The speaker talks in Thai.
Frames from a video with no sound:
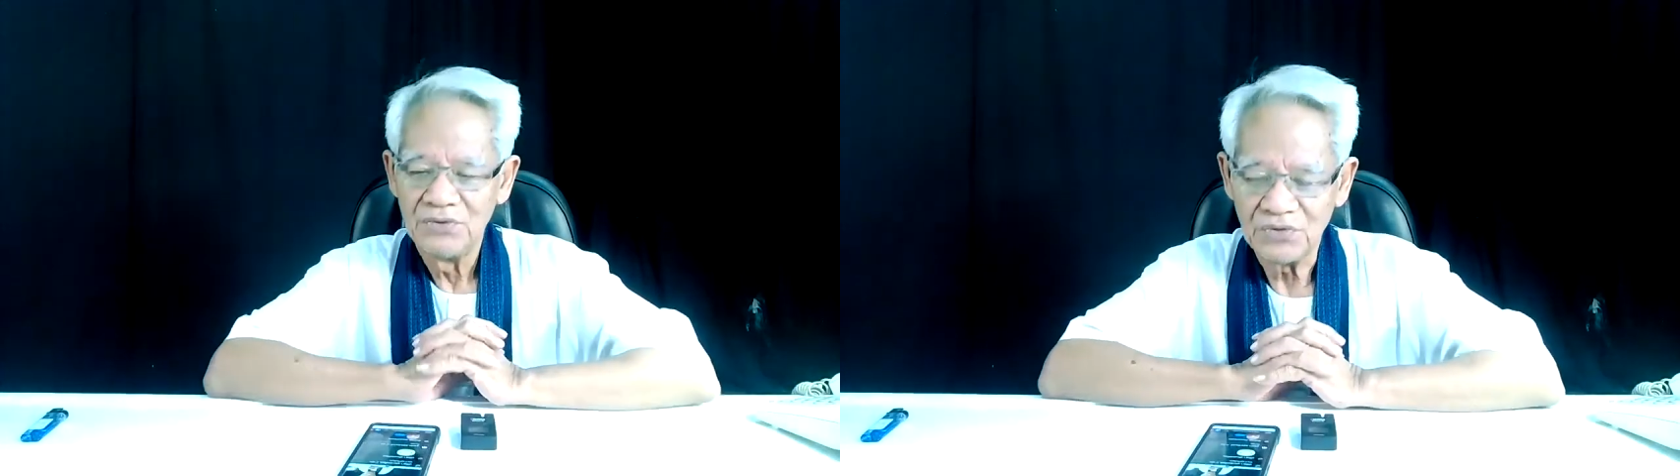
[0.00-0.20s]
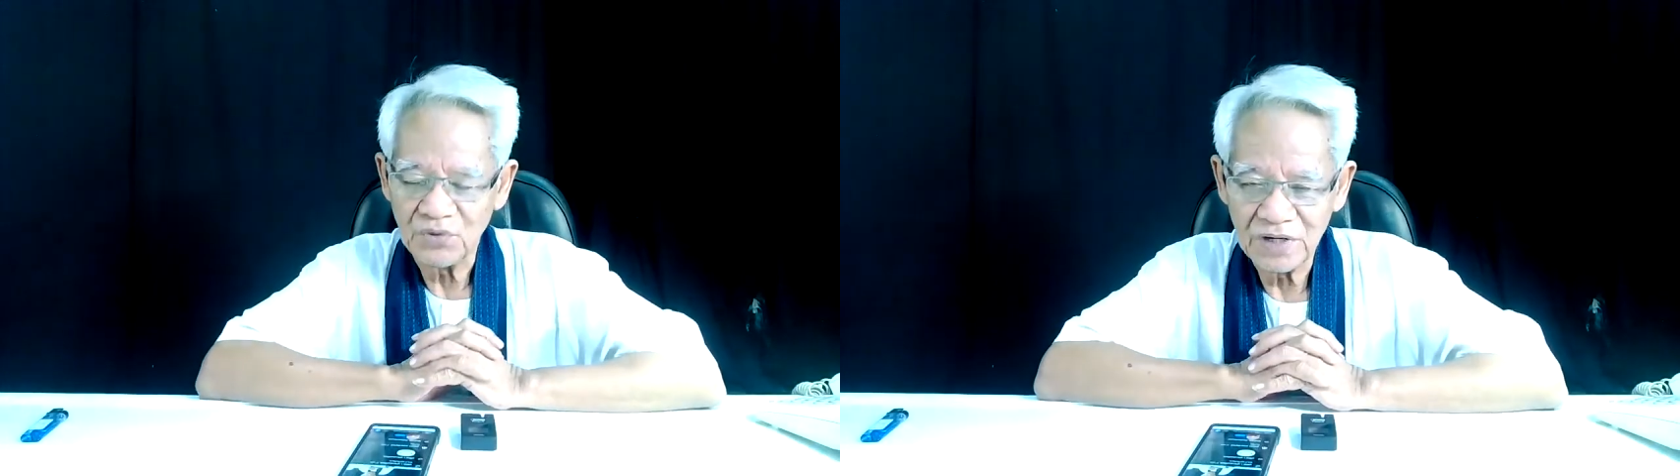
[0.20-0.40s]

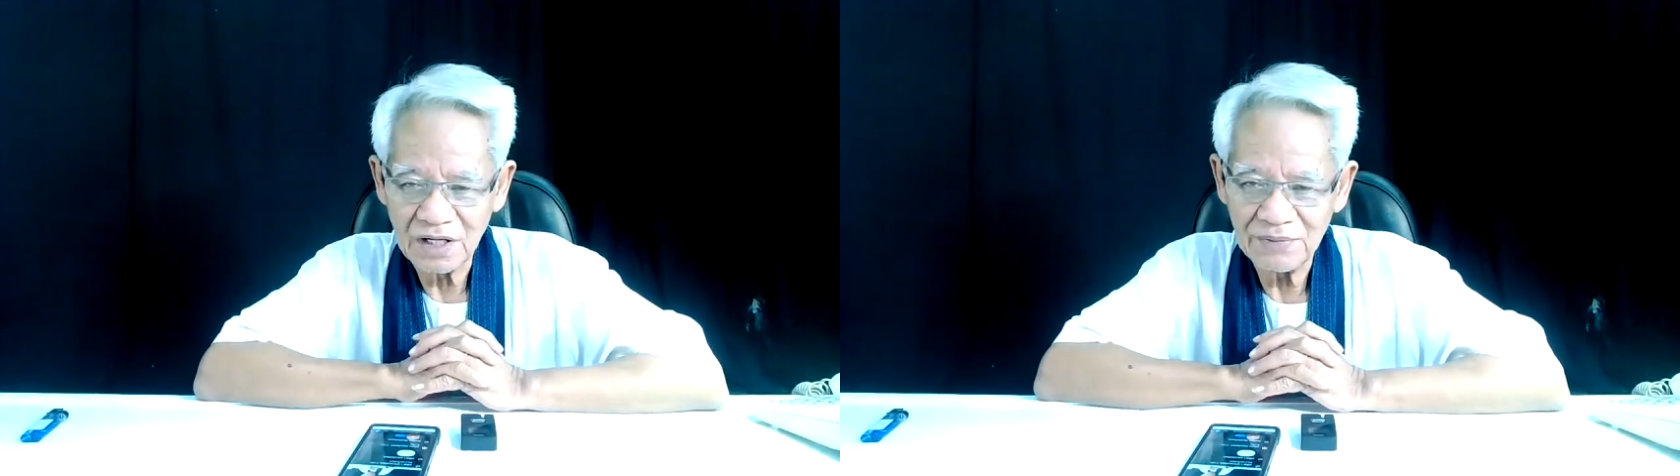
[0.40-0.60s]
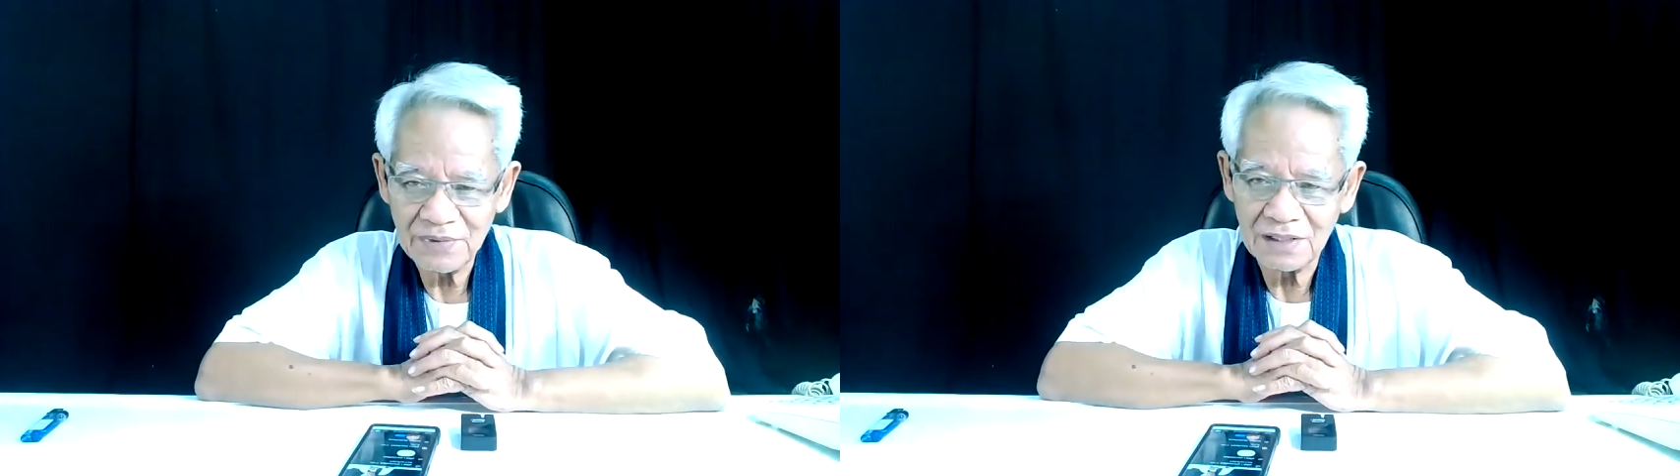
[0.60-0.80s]
สวัสดี
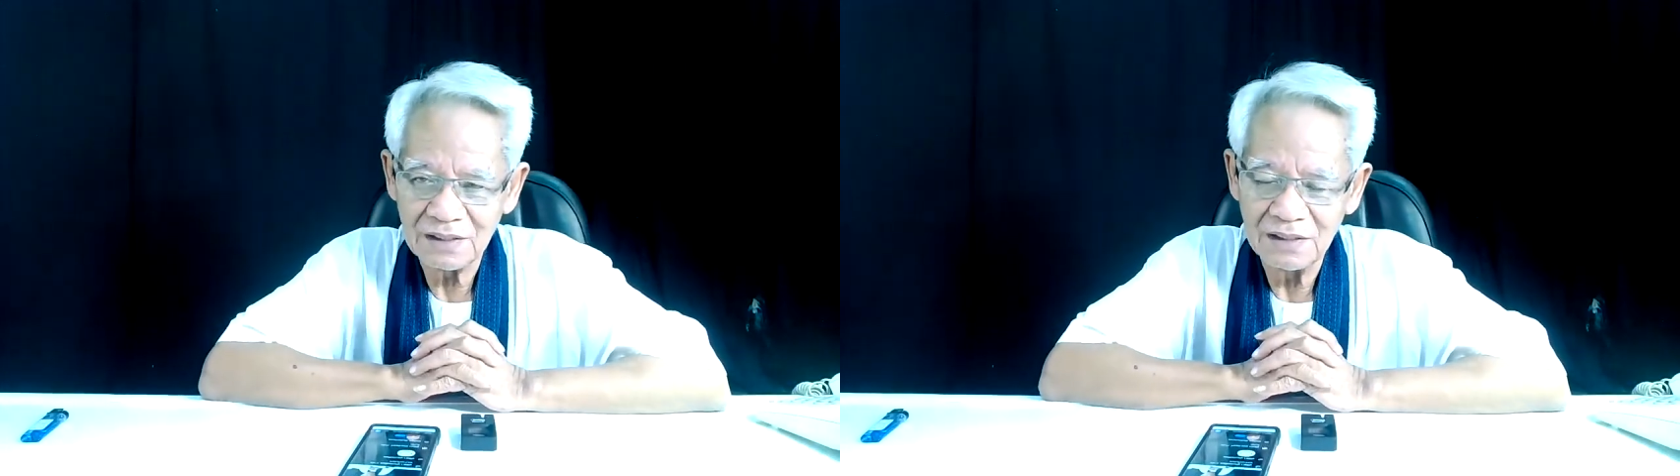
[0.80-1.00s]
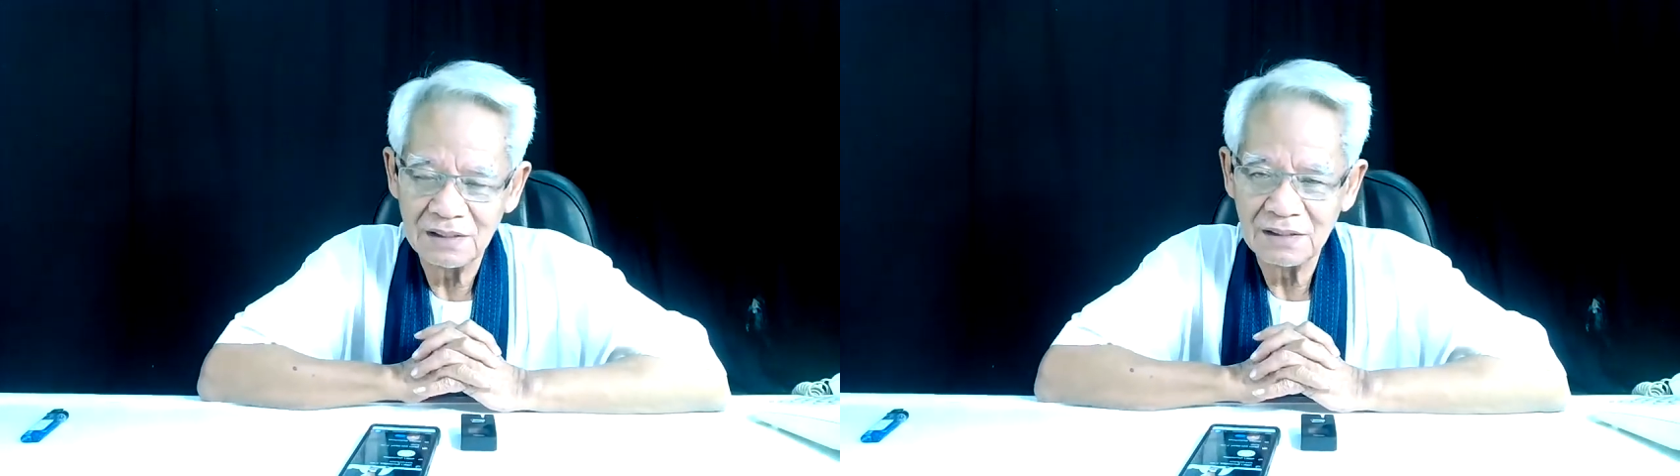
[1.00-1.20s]
ครับ ท่าน
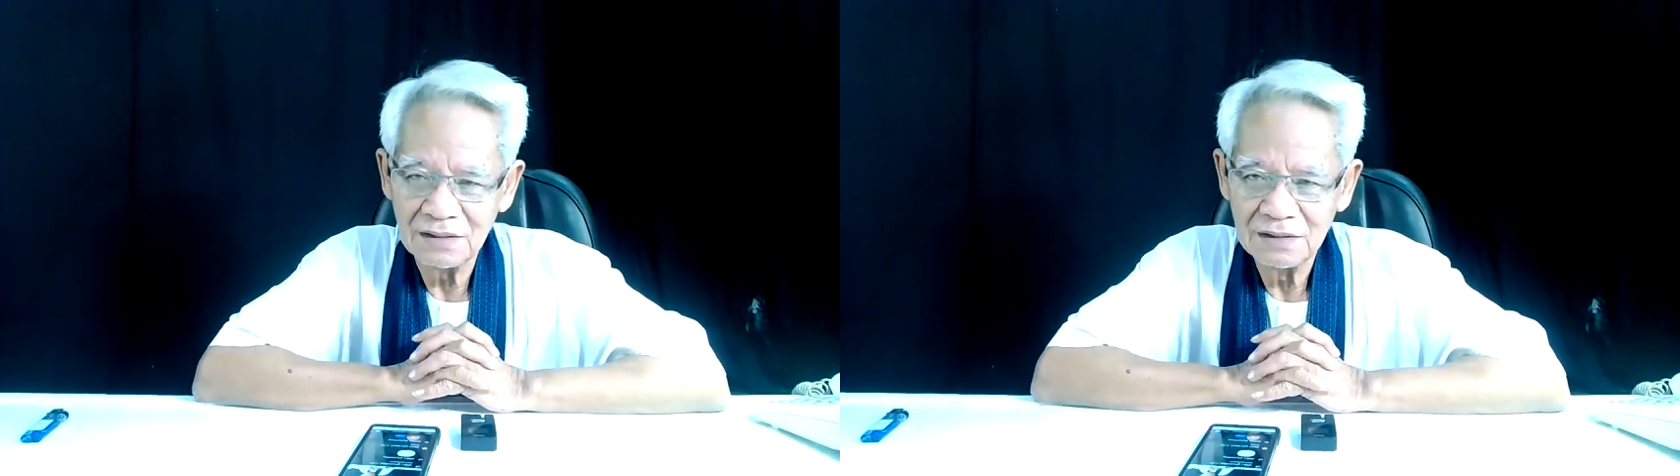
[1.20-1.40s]
ที่